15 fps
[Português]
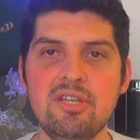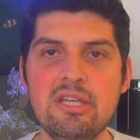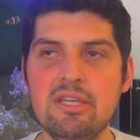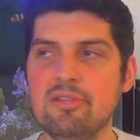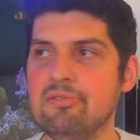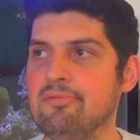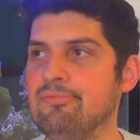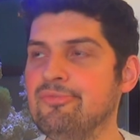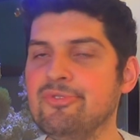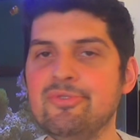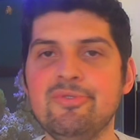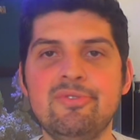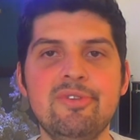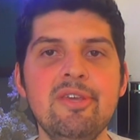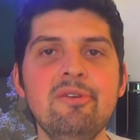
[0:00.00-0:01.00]
de
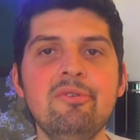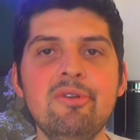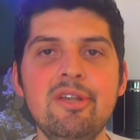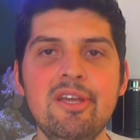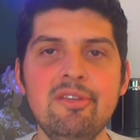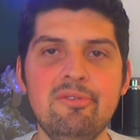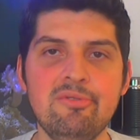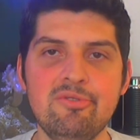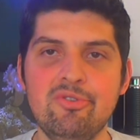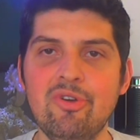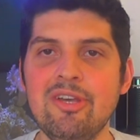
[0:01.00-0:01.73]
5 litros,